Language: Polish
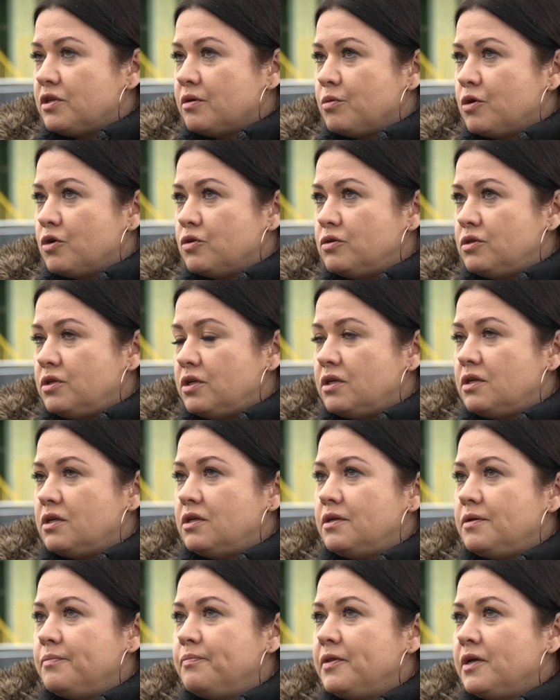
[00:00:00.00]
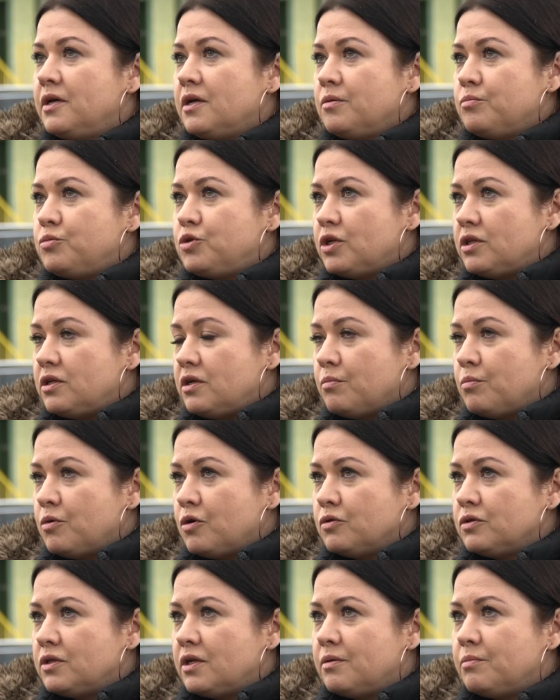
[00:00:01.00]
tam chodniki. Przed
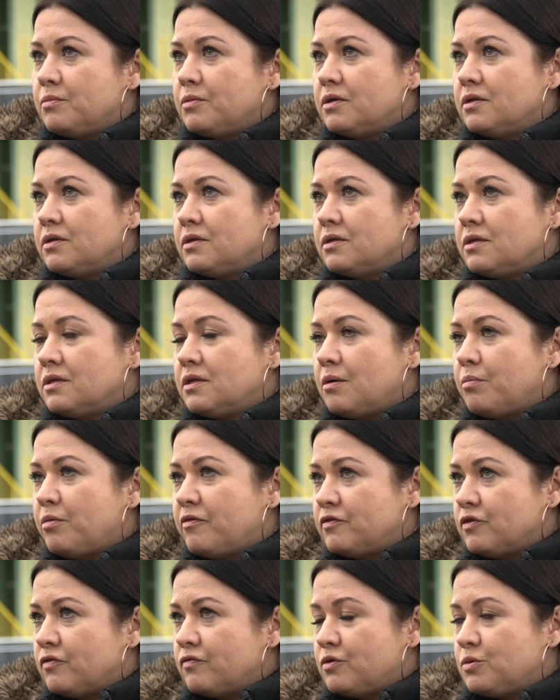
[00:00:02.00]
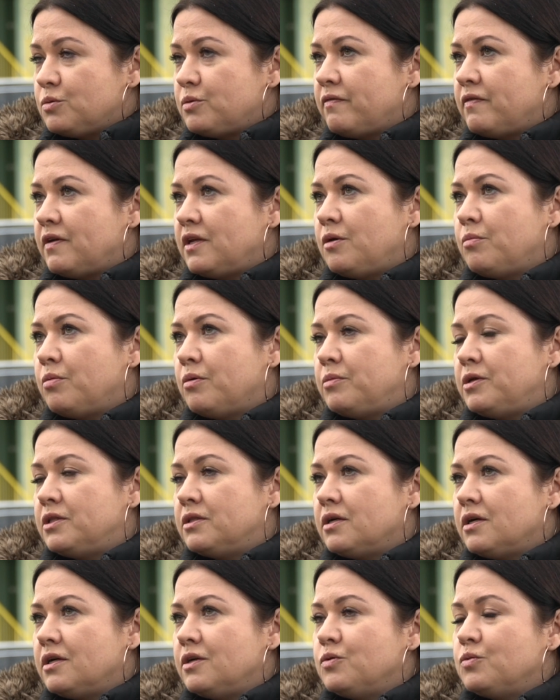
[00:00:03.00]
remontem na pewno wrocławianie
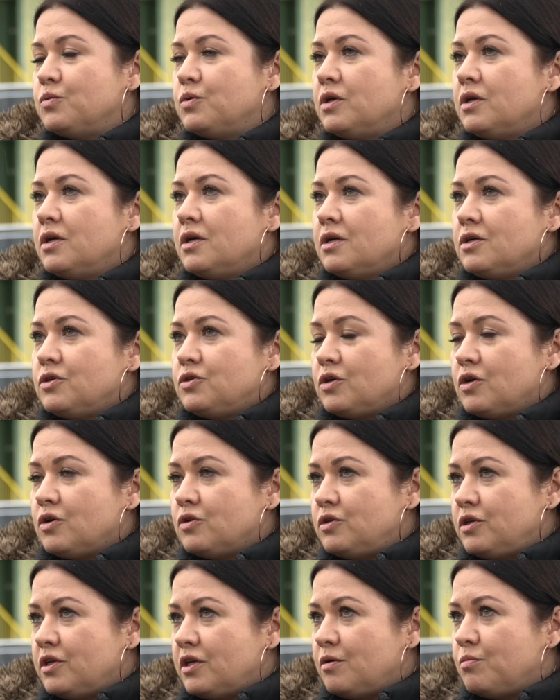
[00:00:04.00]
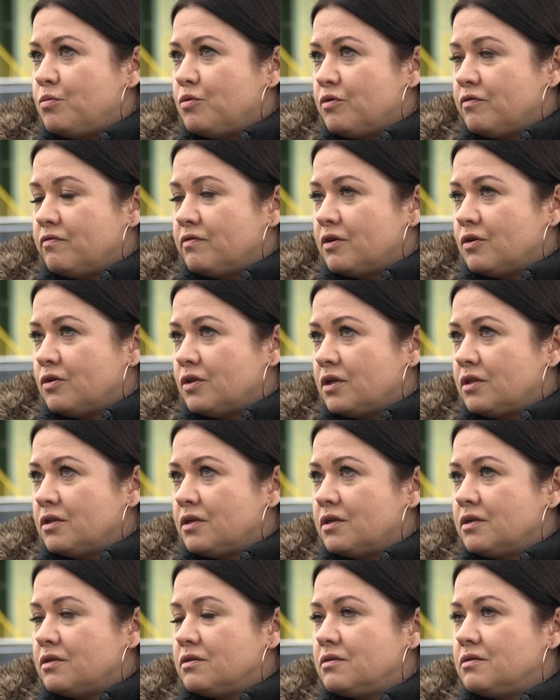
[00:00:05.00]
pamiętają, że chodniki były
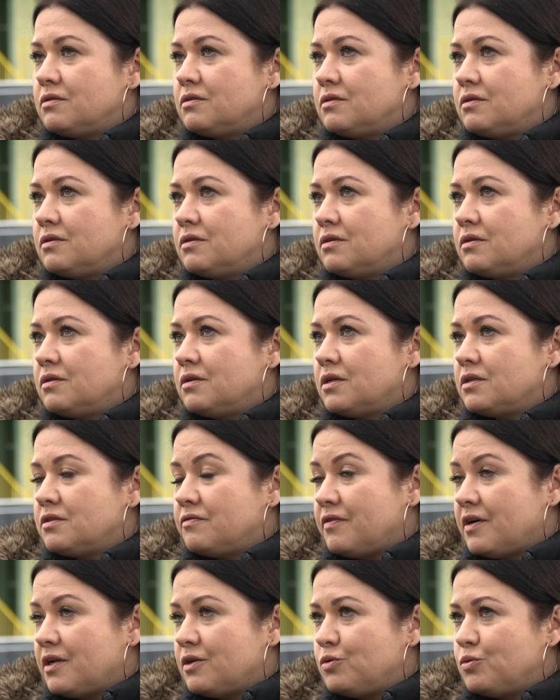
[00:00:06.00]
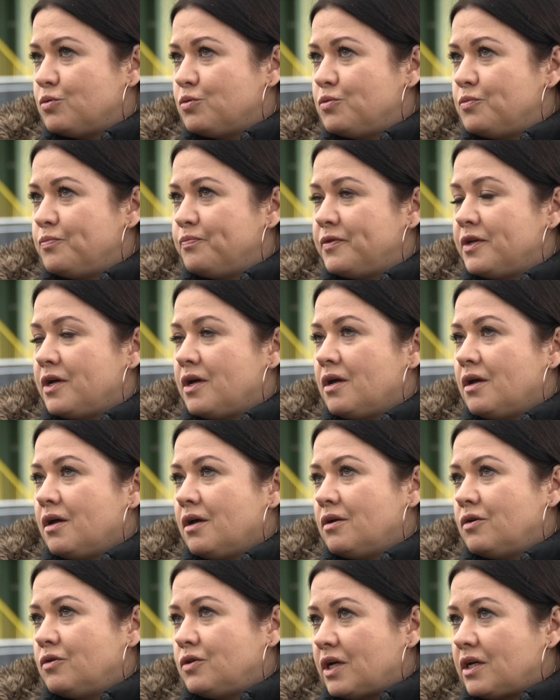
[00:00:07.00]
wykonane z asfaltu.
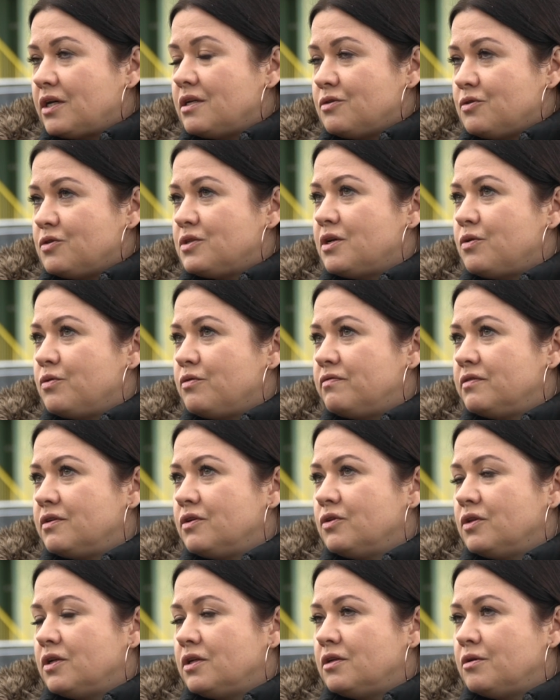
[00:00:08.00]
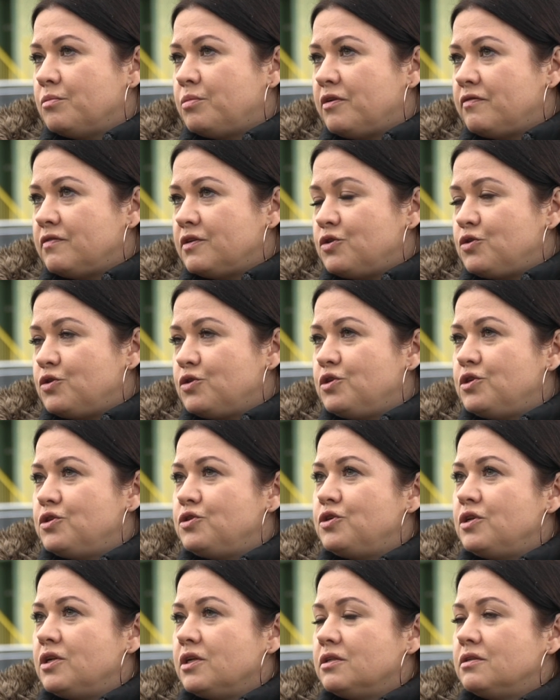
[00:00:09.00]
No, takie zostały wykonane prawie
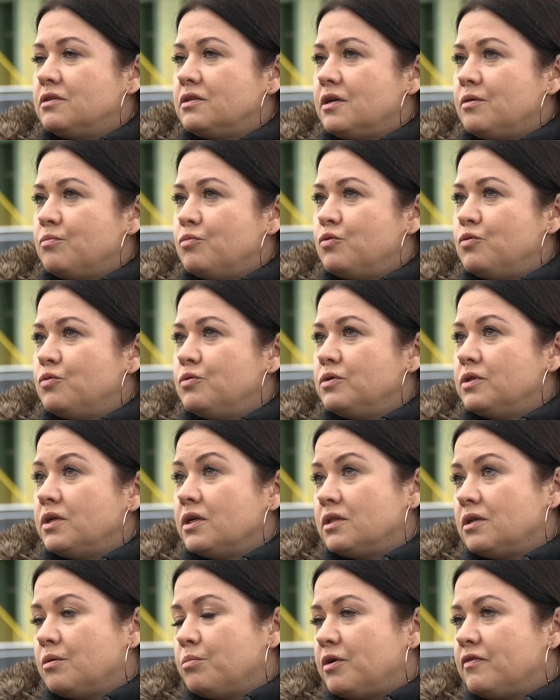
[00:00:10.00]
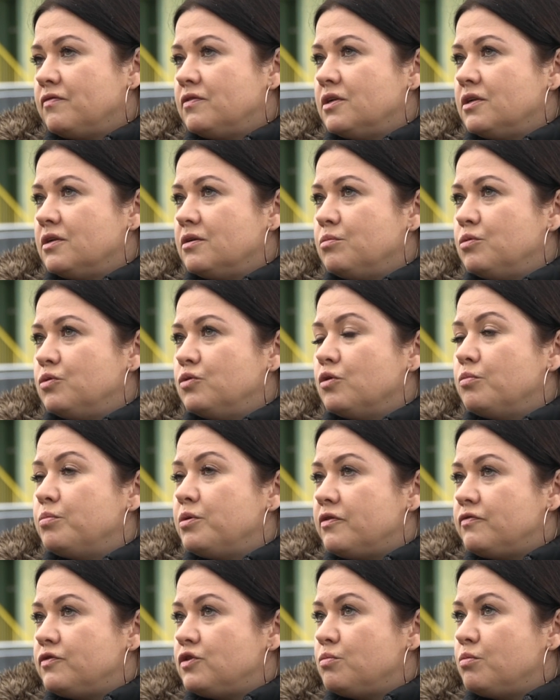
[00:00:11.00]
30 lat temu. Tak naprawdę był to
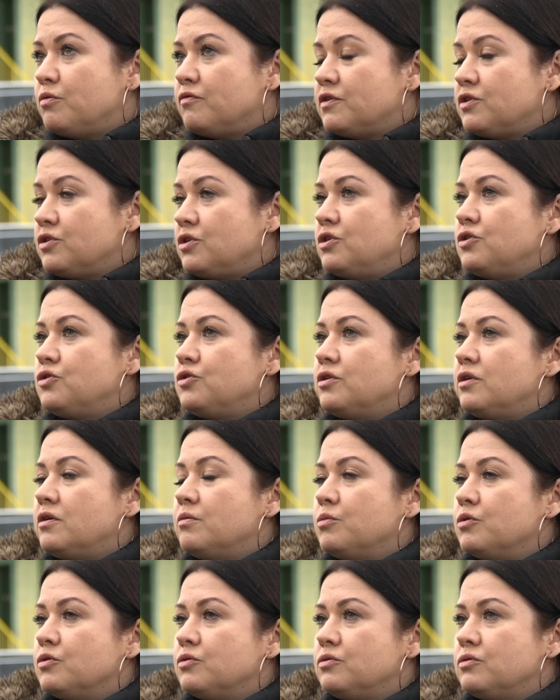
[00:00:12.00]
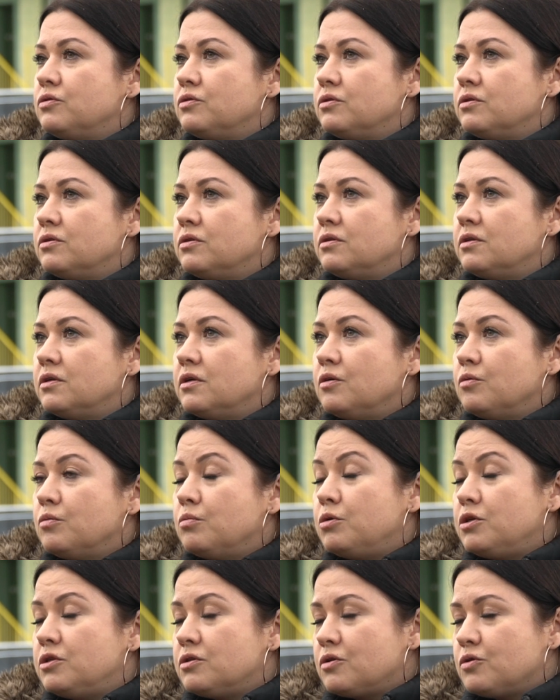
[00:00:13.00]
pierwszy poważniejszy remont e, tego
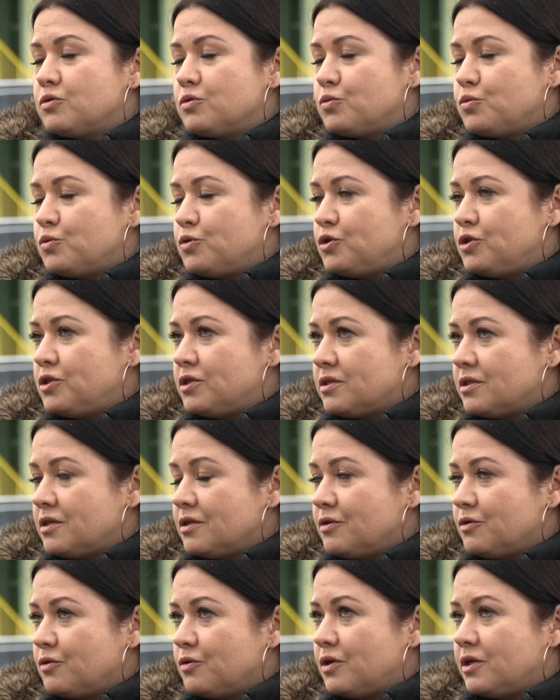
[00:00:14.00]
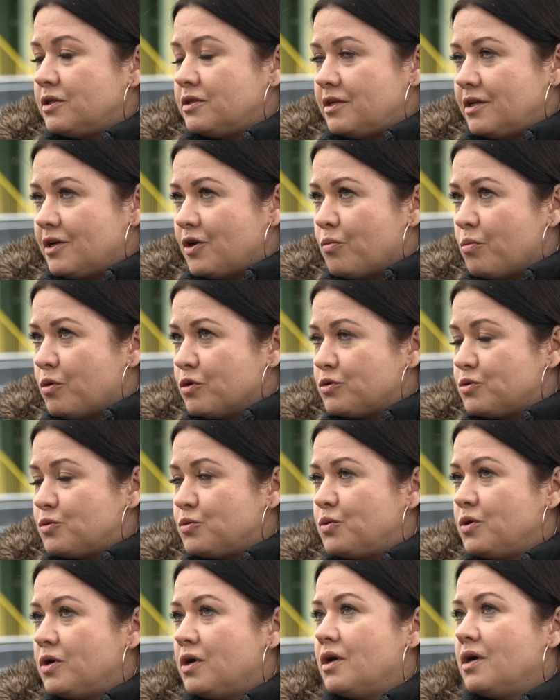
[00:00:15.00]
blisko 130-letniego mostu